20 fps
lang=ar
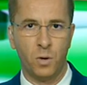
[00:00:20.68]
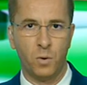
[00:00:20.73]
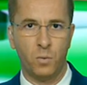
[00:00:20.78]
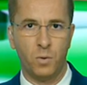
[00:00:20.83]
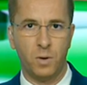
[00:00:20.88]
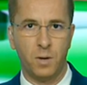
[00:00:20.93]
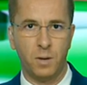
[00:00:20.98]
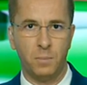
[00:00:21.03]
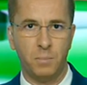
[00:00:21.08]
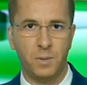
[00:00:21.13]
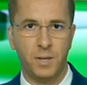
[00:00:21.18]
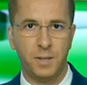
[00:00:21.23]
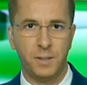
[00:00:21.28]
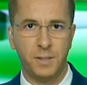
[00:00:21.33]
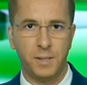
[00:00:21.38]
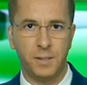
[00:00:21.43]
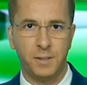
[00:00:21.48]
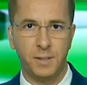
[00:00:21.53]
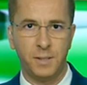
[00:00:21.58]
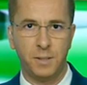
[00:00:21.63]

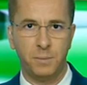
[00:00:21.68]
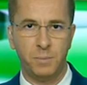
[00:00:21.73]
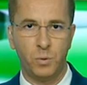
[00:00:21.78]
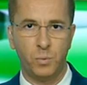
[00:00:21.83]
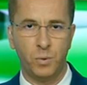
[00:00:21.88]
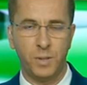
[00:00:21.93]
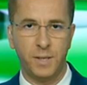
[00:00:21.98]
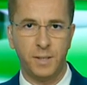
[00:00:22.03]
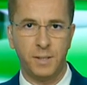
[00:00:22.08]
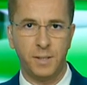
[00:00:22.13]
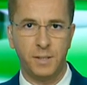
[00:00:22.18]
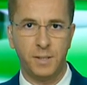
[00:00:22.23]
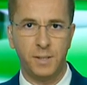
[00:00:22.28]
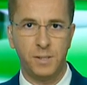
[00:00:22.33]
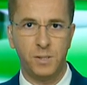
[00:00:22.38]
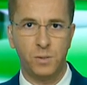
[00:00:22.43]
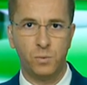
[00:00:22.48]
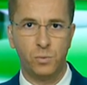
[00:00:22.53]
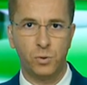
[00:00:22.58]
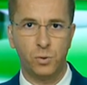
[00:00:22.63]
وبلديتين من ولاية
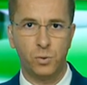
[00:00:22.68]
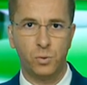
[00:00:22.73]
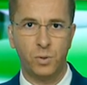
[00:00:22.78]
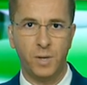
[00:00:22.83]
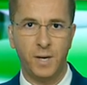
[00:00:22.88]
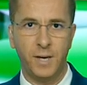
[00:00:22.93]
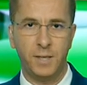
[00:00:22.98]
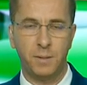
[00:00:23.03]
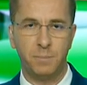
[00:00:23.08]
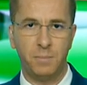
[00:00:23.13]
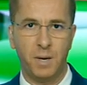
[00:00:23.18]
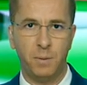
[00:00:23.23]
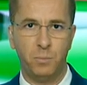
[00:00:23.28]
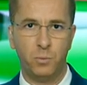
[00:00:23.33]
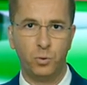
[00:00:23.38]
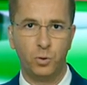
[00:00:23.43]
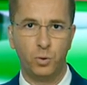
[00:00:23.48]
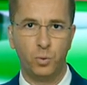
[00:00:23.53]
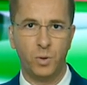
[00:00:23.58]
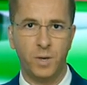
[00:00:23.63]
تيزي وزو أيت
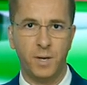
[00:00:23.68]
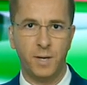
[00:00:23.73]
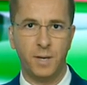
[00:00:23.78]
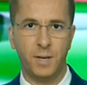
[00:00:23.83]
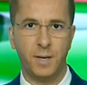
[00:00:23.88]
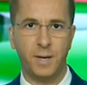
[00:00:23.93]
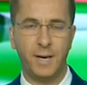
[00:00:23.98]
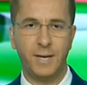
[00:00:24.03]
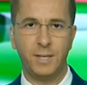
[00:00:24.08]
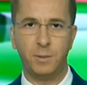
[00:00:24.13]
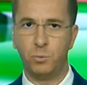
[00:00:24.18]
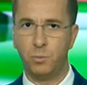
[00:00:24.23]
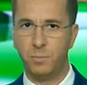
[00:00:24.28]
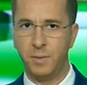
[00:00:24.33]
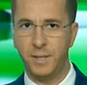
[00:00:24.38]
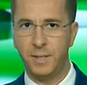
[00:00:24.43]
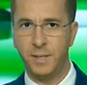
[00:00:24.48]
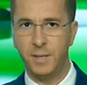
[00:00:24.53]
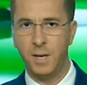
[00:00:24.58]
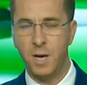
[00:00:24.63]
محمود وأيت
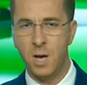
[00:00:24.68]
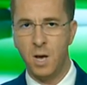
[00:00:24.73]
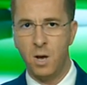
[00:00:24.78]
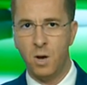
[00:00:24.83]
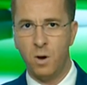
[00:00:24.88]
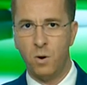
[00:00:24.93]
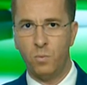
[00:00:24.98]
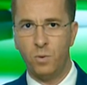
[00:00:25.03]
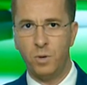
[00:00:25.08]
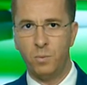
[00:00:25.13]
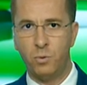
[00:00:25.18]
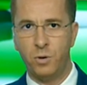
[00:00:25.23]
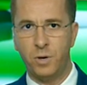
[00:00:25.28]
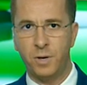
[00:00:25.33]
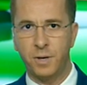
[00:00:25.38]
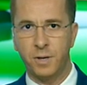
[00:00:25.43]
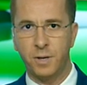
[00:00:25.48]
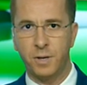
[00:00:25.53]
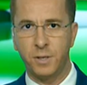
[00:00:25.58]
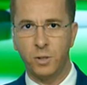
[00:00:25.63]
بومهدي
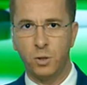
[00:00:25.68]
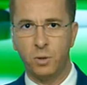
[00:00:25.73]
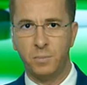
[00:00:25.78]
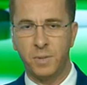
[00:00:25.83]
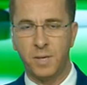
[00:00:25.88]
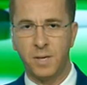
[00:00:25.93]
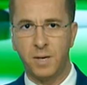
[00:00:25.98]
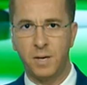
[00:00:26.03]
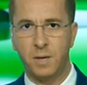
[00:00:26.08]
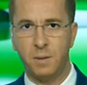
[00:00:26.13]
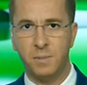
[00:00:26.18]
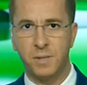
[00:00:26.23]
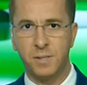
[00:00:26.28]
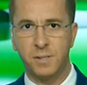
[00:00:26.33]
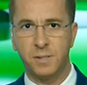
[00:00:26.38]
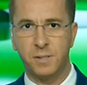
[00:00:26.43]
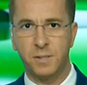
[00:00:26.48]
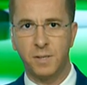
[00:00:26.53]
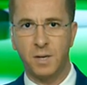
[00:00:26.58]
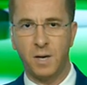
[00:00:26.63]
والمقررة يوم
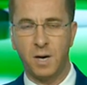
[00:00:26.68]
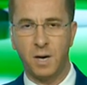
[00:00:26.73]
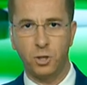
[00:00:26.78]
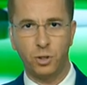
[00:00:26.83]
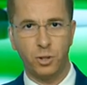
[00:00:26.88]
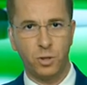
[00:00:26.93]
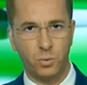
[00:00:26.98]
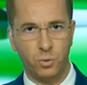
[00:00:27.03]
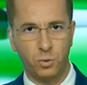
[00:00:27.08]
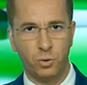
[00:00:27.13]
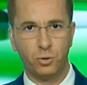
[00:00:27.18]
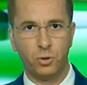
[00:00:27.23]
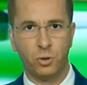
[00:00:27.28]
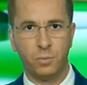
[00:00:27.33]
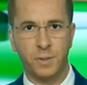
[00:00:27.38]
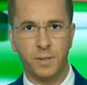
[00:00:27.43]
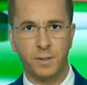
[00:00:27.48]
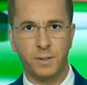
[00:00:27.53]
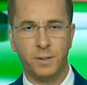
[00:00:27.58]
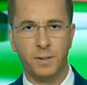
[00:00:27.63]
الخامس عشر
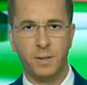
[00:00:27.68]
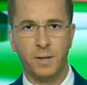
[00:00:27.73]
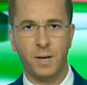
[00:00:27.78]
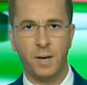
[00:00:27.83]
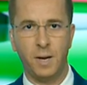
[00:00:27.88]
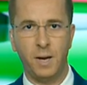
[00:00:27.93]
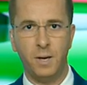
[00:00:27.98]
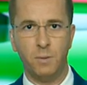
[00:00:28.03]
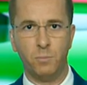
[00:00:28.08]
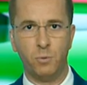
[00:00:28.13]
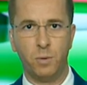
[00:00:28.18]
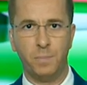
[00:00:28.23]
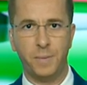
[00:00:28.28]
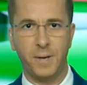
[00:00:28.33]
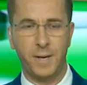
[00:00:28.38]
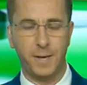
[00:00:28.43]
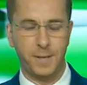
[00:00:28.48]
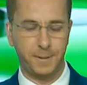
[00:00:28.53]
أكتوبر المقبل